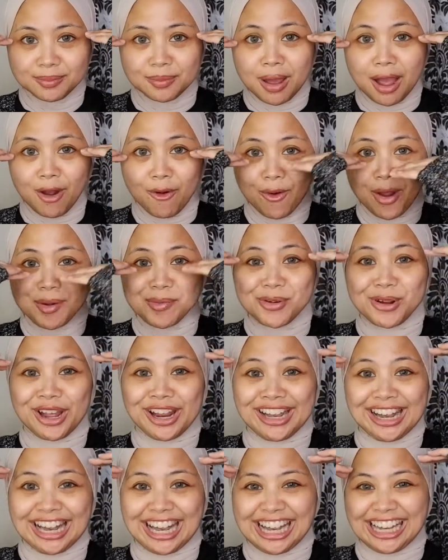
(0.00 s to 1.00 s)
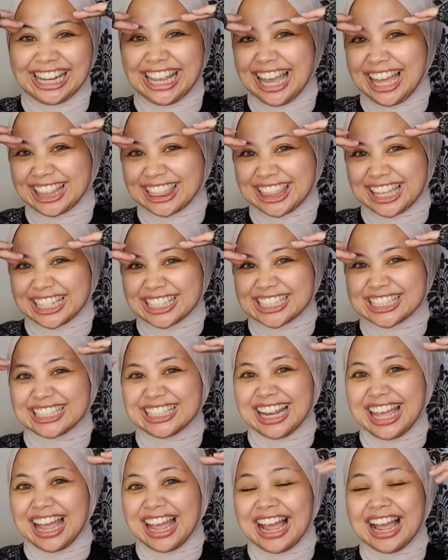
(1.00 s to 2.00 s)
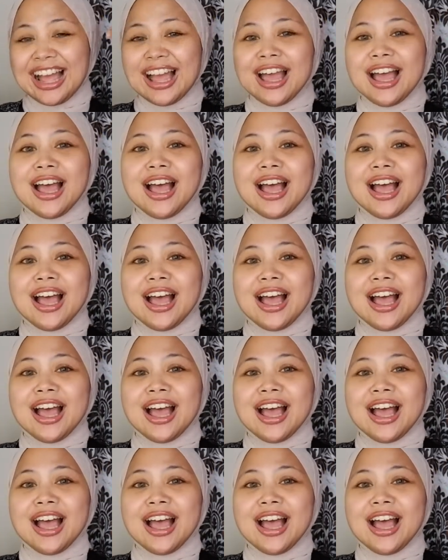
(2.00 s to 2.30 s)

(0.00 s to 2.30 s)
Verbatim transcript: bawah bukan ada di atas nah